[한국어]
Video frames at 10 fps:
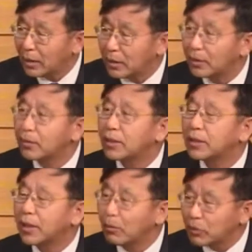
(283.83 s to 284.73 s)

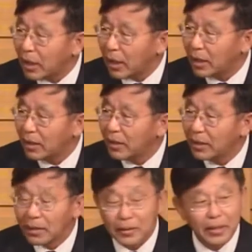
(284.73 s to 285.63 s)
그렇기
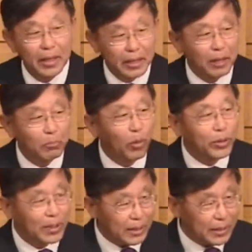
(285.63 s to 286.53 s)
때문에 내게
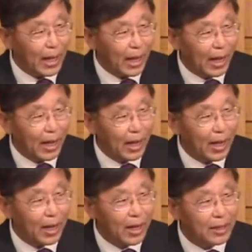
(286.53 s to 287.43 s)
복이 있다.
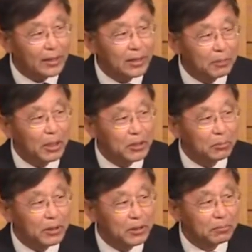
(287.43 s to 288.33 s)
이렇게
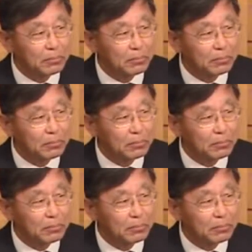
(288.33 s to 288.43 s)
말씀하십니다.